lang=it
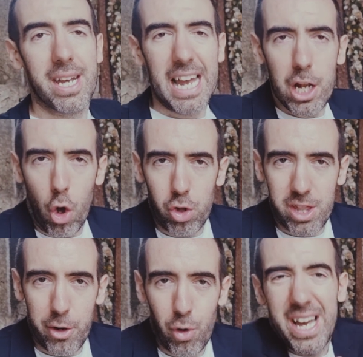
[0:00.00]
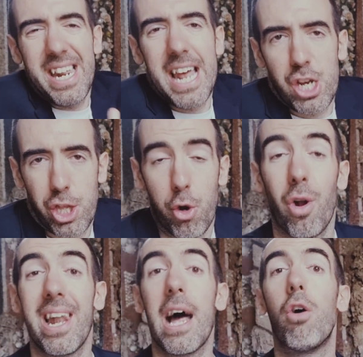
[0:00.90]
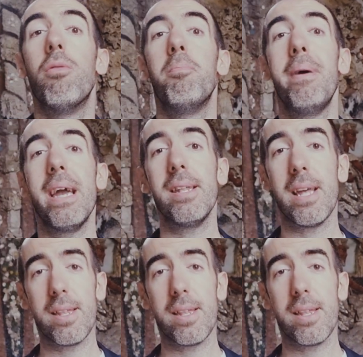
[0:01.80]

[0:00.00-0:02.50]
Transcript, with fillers: che lottano, che recitano la commedia